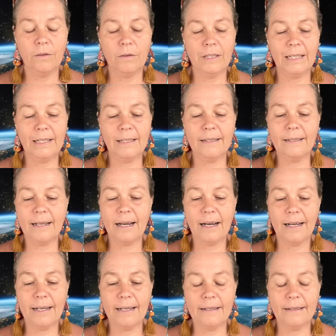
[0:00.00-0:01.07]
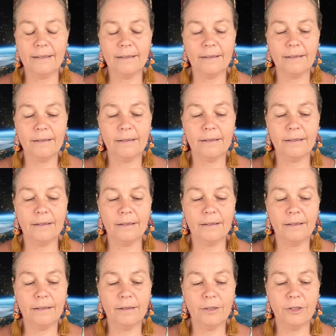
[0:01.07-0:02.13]
jedes Ereignis,
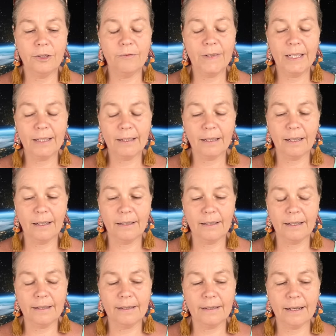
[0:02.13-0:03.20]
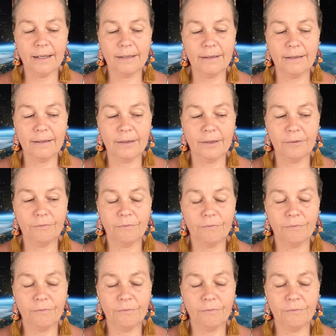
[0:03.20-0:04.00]
jede Schwierigkeit eines anderen